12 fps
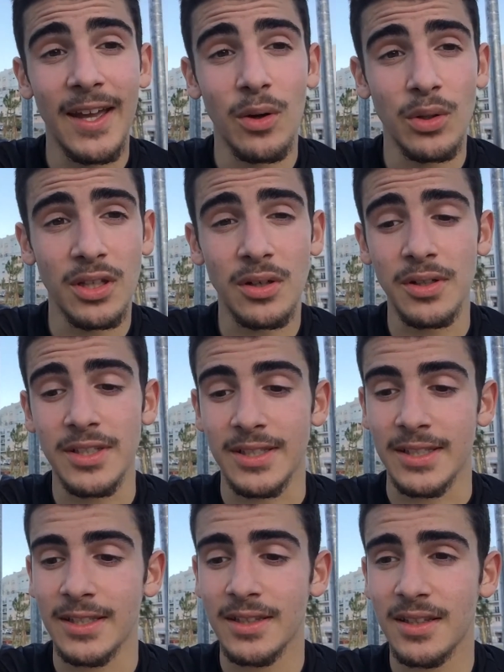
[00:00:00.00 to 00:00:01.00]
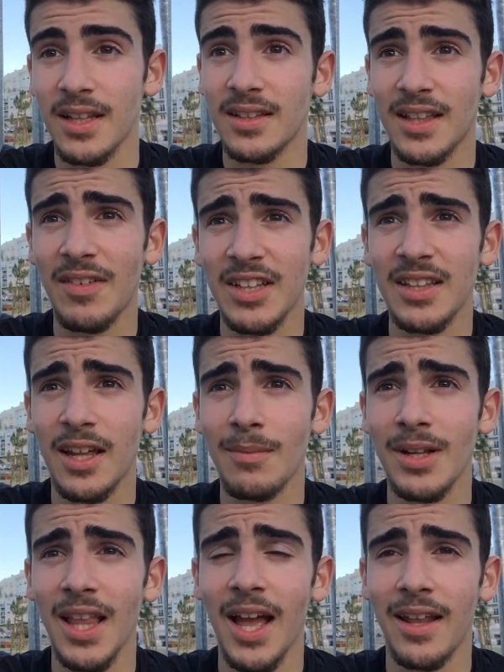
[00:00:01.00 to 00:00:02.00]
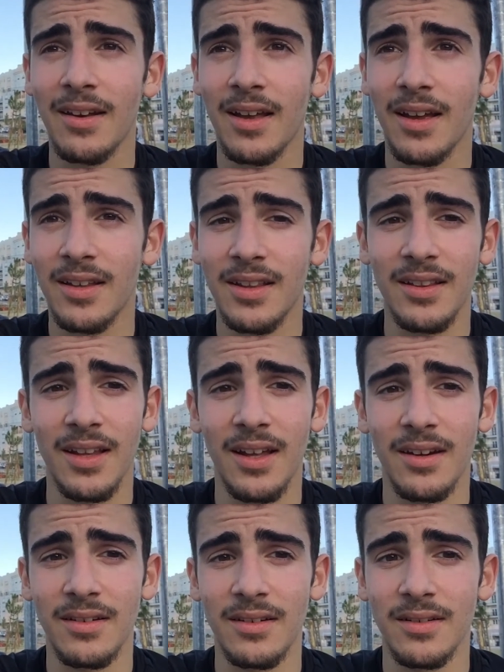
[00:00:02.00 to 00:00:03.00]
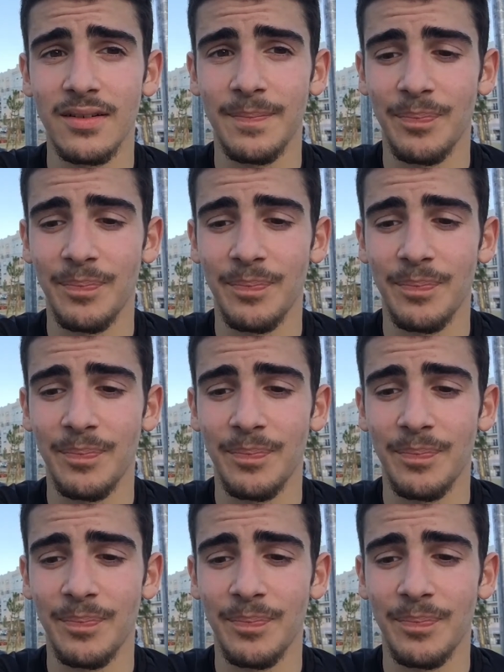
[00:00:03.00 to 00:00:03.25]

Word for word: outra coisa, estava a tentar uma line, a tentar uh,